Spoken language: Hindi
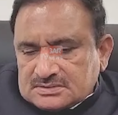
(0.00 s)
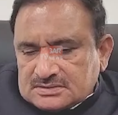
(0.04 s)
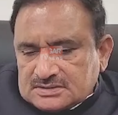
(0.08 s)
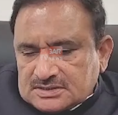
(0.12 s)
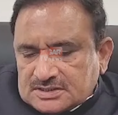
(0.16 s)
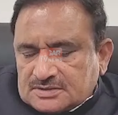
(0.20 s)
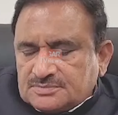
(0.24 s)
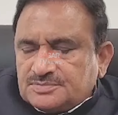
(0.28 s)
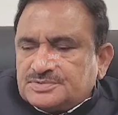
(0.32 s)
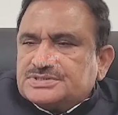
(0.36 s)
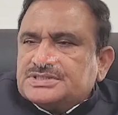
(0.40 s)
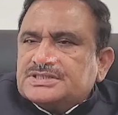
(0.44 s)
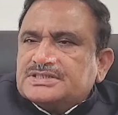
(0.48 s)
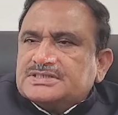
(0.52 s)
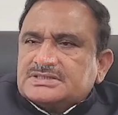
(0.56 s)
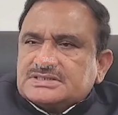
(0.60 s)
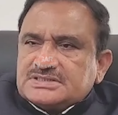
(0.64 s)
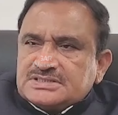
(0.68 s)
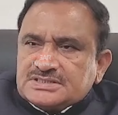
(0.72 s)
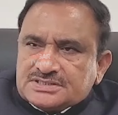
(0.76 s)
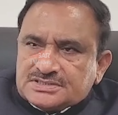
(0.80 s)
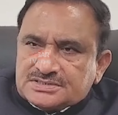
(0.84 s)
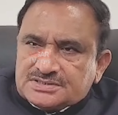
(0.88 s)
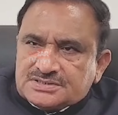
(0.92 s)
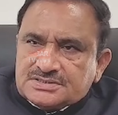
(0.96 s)
दिग्विजय
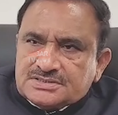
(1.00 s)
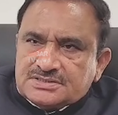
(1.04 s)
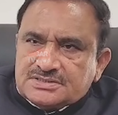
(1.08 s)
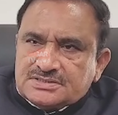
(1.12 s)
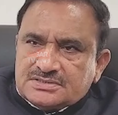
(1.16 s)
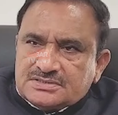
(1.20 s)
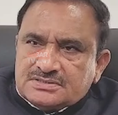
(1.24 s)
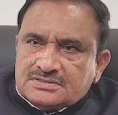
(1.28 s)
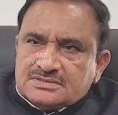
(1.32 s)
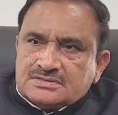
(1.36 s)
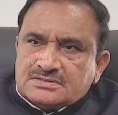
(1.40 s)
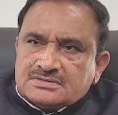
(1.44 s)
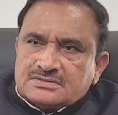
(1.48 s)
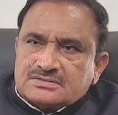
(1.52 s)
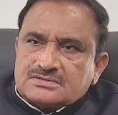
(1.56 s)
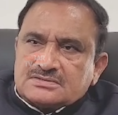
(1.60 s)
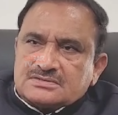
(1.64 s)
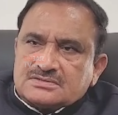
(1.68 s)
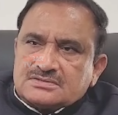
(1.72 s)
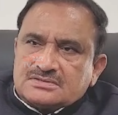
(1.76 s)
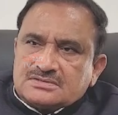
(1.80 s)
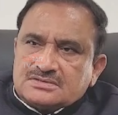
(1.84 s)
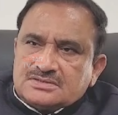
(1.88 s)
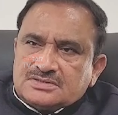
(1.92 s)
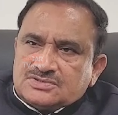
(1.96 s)
सिंह जी
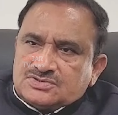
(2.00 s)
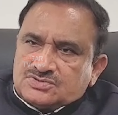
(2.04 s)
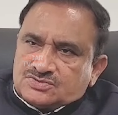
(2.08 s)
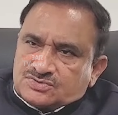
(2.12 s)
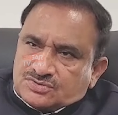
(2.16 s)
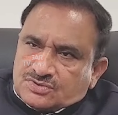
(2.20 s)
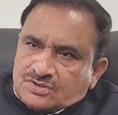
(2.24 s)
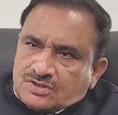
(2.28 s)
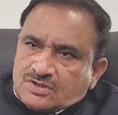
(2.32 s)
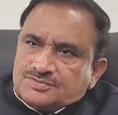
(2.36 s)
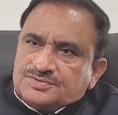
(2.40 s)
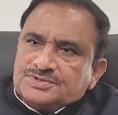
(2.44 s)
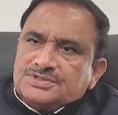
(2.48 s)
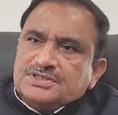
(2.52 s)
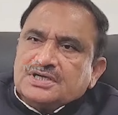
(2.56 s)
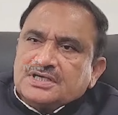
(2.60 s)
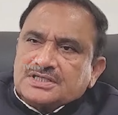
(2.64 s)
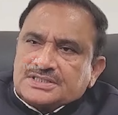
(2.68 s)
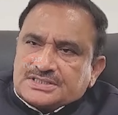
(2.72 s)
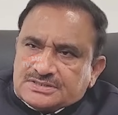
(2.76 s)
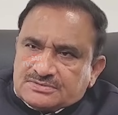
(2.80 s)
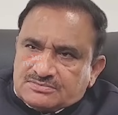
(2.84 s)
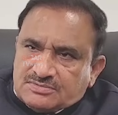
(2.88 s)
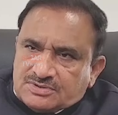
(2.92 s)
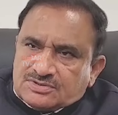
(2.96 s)
ये चुनावी
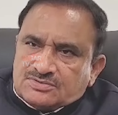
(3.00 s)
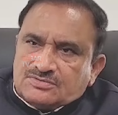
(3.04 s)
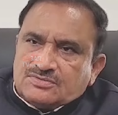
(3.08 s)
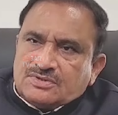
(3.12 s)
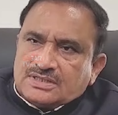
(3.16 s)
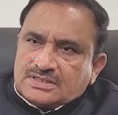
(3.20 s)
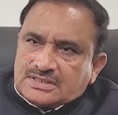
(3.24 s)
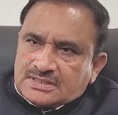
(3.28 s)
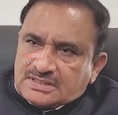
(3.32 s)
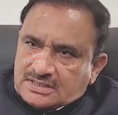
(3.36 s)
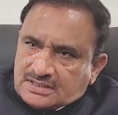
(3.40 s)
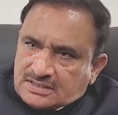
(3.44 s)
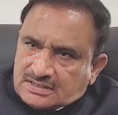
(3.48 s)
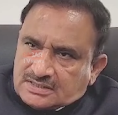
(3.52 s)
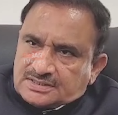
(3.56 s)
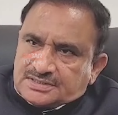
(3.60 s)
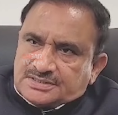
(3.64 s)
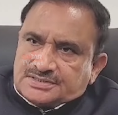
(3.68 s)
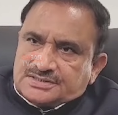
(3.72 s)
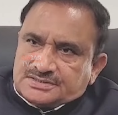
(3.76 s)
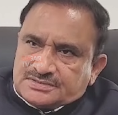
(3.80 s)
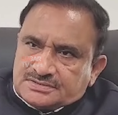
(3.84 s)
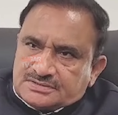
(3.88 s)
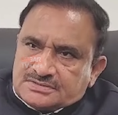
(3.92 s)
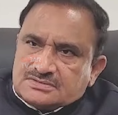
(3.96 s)
राखी बनवाने आ
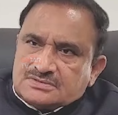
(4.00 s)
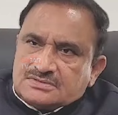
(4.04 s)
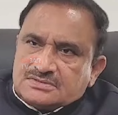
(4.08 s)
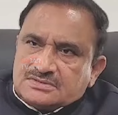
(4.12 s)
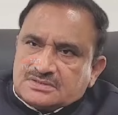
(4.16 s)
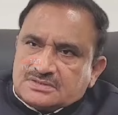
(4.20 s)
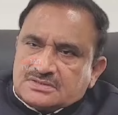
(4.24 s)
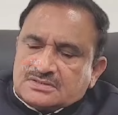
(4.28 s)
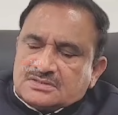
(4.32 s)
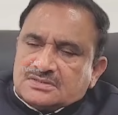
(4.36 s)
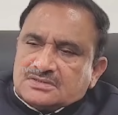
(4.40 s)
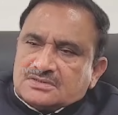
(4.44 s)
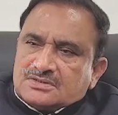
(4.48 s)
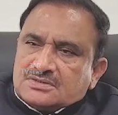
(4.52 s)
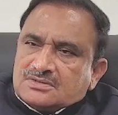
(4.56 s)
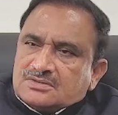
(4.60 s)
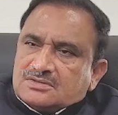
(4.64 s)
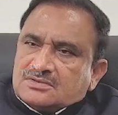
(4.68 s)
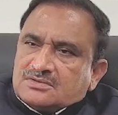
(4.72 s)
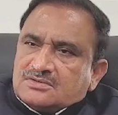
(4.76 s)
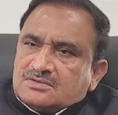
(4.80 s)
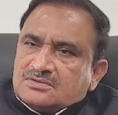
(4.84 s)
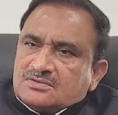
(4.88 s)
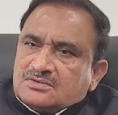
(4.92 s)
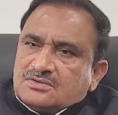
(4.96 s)
रहे
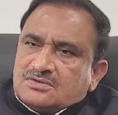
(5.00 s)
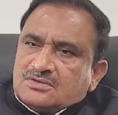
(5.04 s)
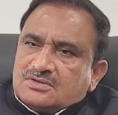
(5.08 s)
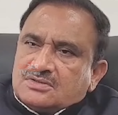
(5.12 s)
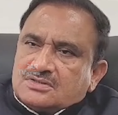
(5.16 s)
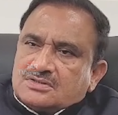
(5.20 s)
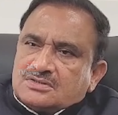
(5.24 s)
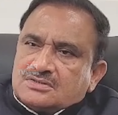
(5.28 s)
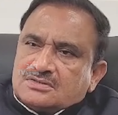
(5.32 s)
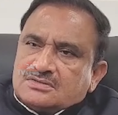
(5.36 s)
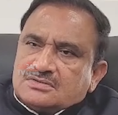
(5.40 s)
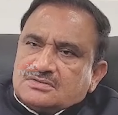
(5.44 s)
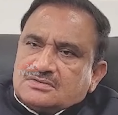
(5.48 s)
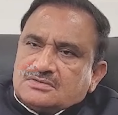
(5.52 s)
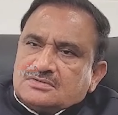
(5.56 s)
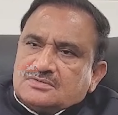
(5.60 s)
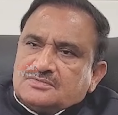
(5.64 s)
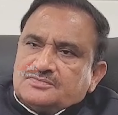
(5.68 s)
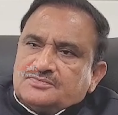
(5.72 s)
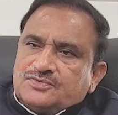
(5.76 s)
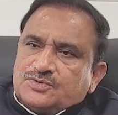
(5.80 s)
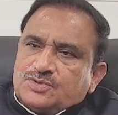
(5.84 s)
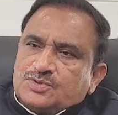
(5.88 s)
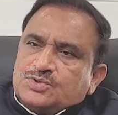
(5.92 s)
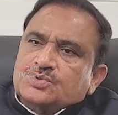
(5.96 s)
हैं और
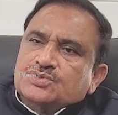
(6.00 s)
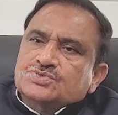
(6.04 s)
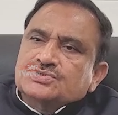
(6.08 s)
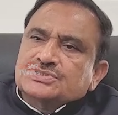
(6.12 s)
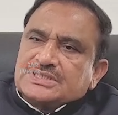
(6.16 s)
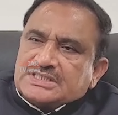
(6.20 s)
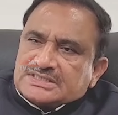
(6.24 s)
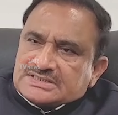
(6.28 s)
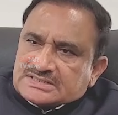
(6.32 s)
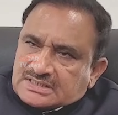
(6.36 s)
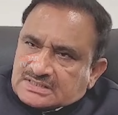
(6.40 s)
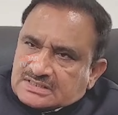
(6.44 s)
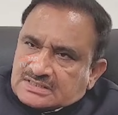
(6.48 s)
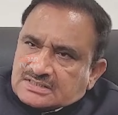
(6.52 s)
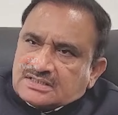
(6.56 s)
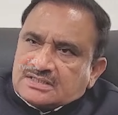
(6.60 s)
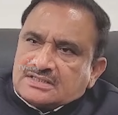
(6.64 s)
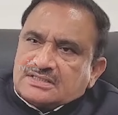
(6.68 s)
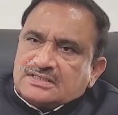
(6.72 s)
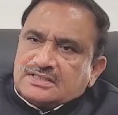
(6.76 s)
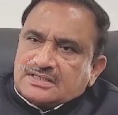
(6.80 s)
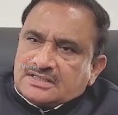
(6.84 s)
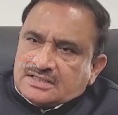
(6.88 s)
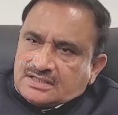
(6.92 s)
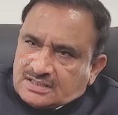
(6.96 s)
फोटो सेशन
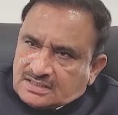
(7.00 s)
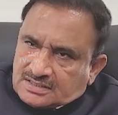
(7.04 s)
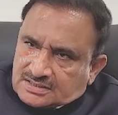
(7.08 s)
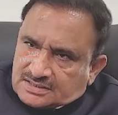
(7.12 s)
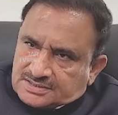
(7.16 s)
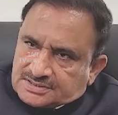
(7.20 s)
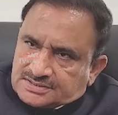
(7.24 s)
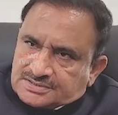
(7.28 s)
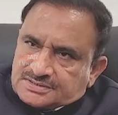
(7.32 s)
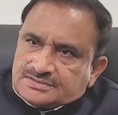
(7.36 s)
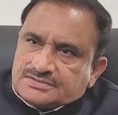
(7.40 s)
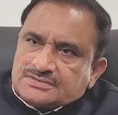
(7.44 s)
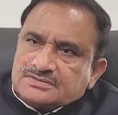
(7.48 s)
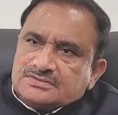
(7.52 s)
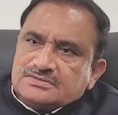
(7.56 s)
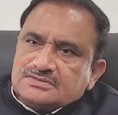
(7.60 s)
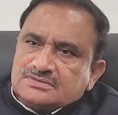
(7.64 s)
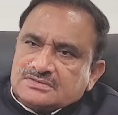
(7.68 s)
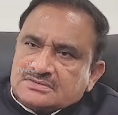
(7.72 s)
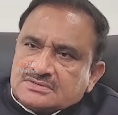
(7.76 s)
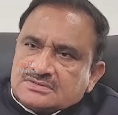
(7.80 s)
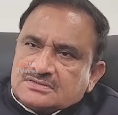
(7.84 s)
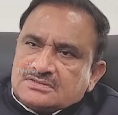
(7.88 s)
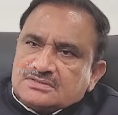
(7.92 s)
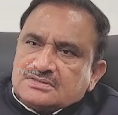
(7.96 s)
करने आ रहे हैं
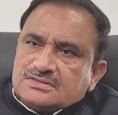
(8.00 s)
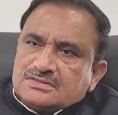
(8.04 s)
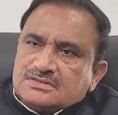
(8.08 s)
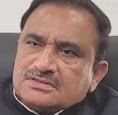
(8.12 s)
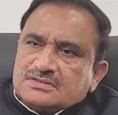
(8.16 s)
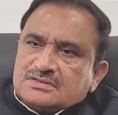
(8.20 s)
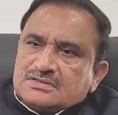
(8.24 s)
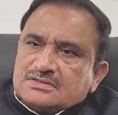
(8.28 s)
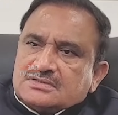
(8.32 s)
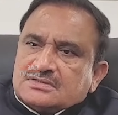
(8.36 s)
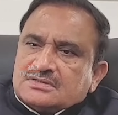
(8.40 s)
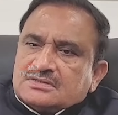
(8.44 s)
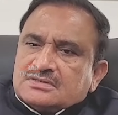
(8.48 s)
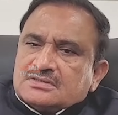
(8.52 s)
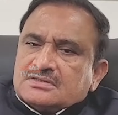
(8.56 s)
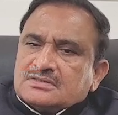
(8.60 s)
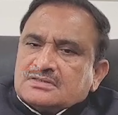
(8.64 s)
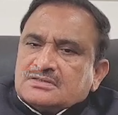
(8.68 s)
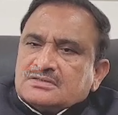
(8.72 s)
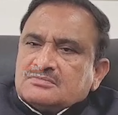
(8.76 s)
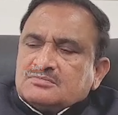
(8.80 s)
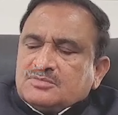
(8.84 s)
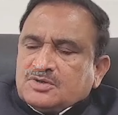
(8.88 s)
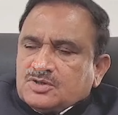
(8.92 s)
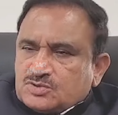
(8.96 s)

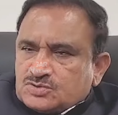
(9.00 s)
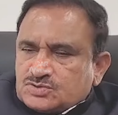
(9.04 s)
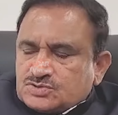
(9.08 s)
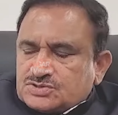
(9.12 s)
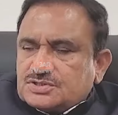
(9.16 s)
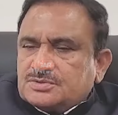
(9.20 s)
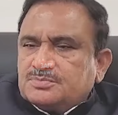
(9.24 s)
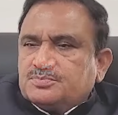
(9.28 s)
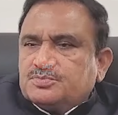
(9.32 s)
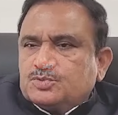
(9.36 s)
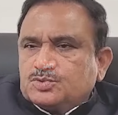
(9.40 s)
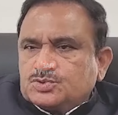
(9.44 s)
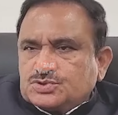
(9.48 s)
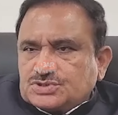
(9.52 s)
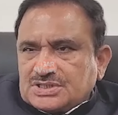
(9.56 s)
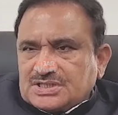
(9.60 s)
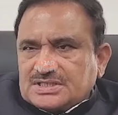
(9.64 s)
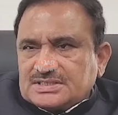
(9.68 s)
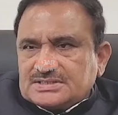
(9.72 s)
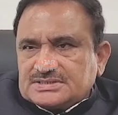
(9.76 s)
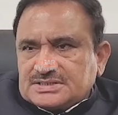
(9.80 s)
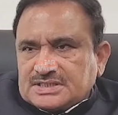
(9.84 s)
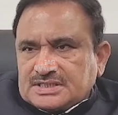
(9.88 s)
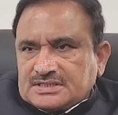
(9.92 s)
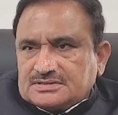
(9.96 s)
मैं उनसे
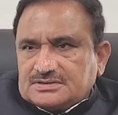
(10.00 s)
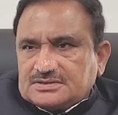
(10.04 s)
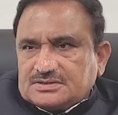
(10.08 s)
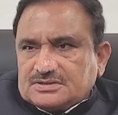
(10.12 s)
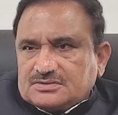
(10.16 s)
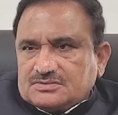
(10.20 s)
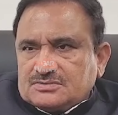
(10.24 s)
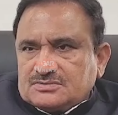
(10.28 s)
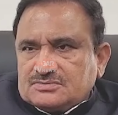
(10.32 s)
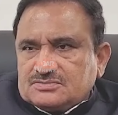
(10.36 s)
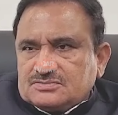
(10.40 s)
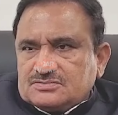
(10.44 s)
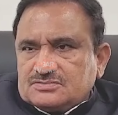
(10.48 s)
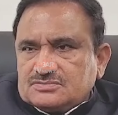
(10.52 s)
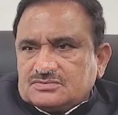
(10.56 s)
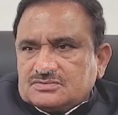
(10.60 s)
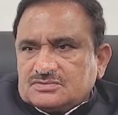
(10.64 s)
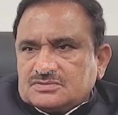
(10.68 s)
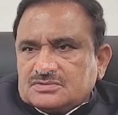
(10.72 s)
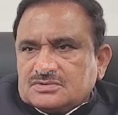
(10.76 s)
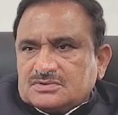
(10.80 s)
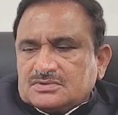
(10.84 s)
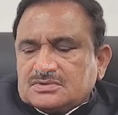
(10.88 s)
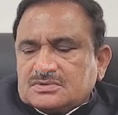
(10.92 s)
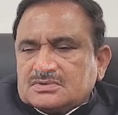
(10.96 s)
पूछना चाहता हूँ
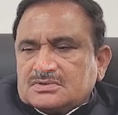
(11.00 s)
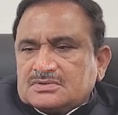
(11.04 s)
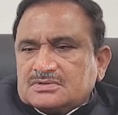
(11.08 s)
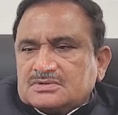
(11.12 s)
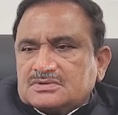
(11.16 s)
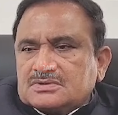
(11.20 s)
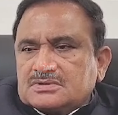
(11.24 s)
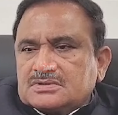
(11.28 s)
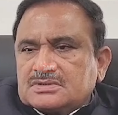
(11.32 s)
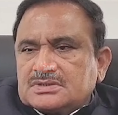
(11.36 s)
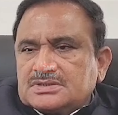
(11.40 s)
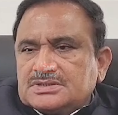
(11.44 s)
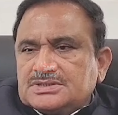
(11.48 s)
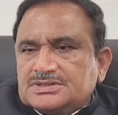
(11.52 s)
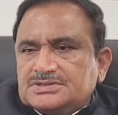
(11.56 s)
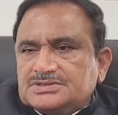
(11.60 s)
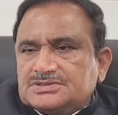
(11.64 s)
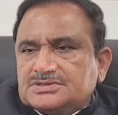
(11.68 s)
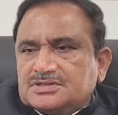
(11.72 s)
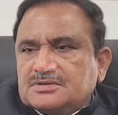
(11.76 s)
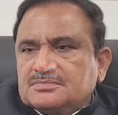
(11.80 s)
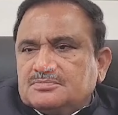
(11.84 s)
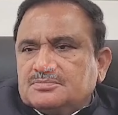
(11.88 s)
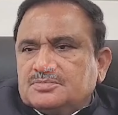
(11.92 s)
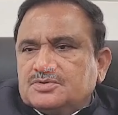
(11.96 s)
कि
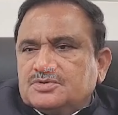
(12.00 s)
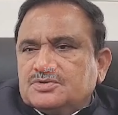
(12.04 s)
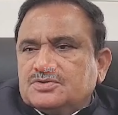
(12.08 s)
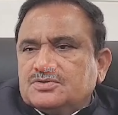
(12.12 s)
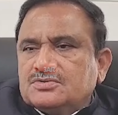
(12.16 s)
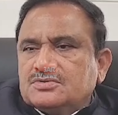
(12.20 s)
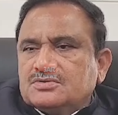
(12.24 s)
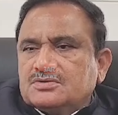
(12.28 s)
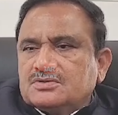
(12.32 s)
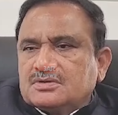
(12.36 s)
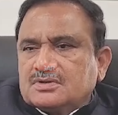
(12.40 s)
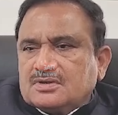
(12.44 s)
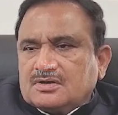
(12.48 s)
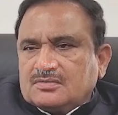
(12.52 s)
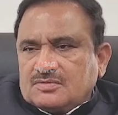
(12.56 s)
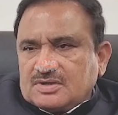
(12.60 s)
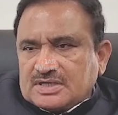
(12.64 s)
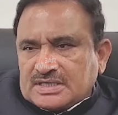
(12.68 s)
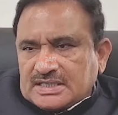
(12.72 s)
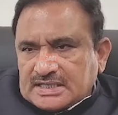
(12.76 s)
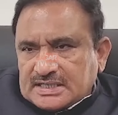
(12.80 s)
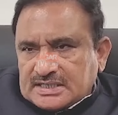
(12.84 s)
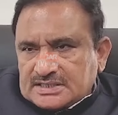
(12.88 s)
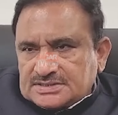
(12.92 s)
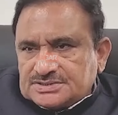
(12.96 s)
जब
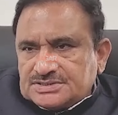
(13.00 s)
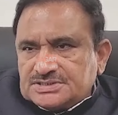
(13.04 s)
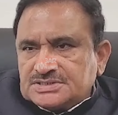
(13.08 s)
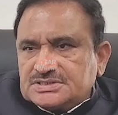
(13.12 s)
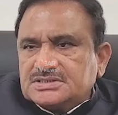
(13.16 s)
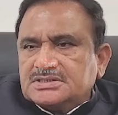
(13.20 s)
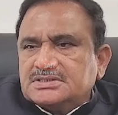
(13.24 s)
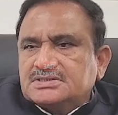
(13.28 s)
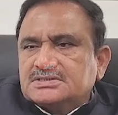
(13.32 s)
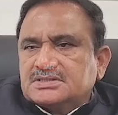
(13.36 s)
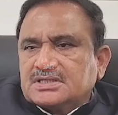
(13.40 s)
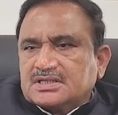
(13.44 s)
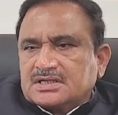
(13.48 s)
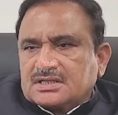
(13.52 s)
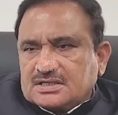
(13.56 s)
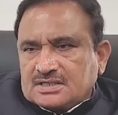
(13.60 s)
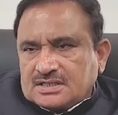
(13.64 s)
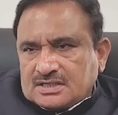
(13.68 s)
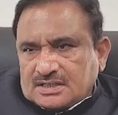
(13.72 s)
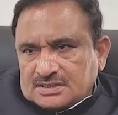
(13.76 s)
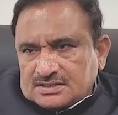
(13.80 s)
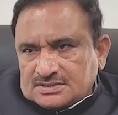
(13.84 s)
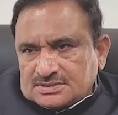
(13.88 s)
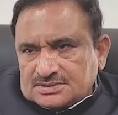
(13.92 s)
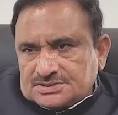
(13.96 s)
कमलनाथ जी की
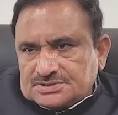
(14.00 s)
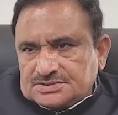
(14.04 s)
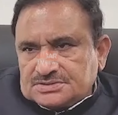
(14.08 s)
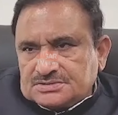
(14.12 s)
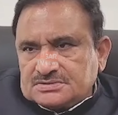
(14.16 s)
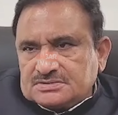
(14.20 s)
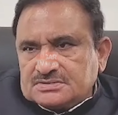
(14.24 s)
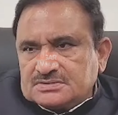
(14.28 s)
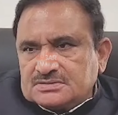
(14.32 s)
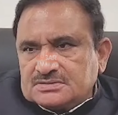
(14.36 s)
सरकार थी